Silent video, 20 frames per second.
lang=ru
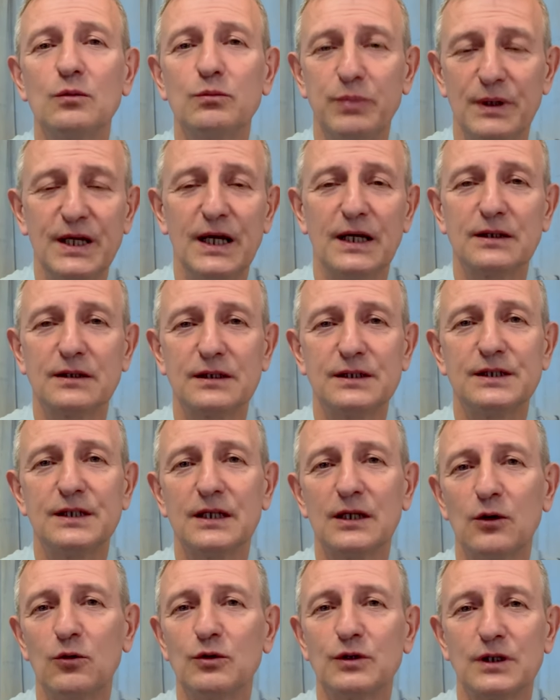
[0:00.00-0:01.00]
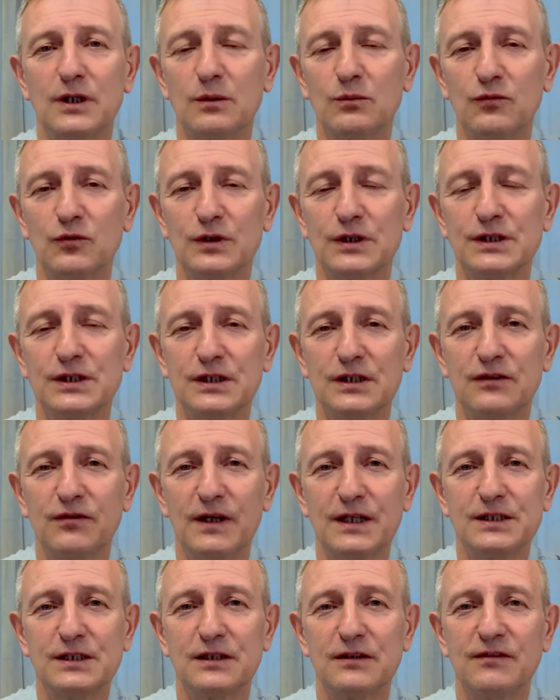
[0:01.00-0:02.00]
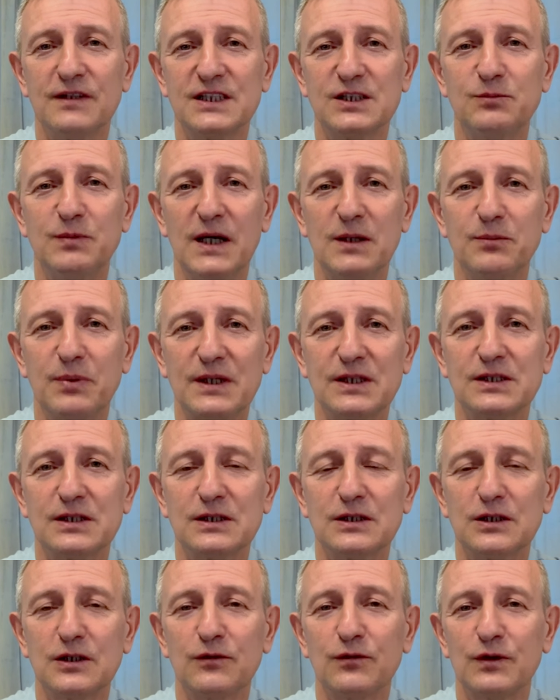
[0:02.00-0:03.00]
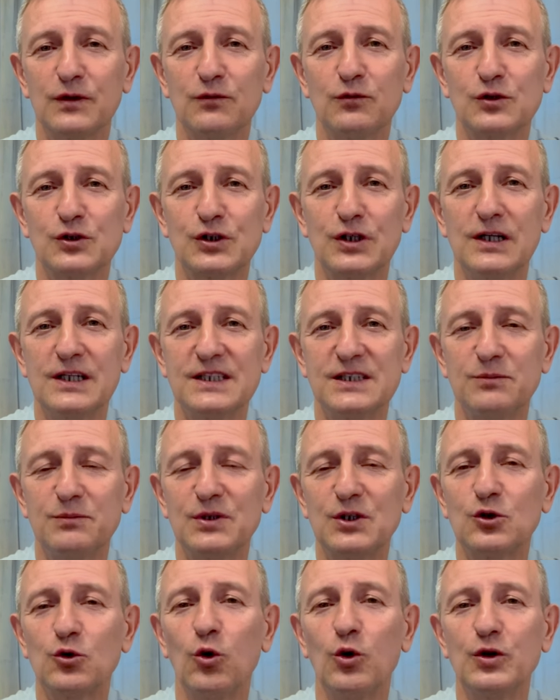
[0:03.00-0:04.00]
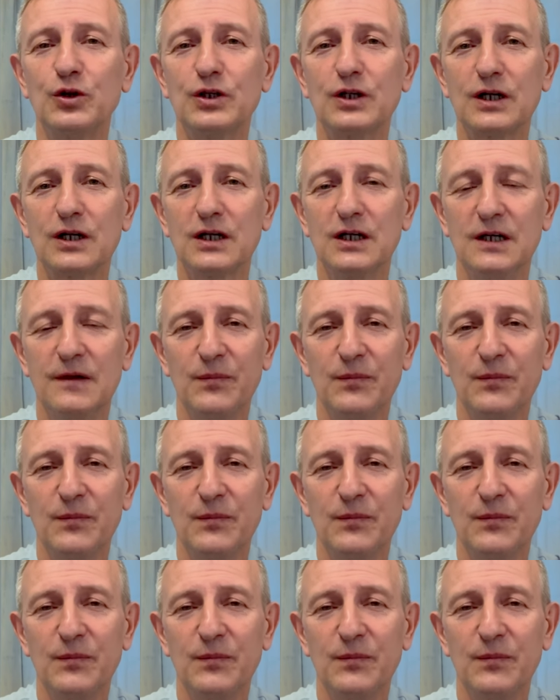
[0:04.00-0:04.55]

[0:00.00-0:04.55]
понятное дело, он там вот эти 20-25% его железобетонных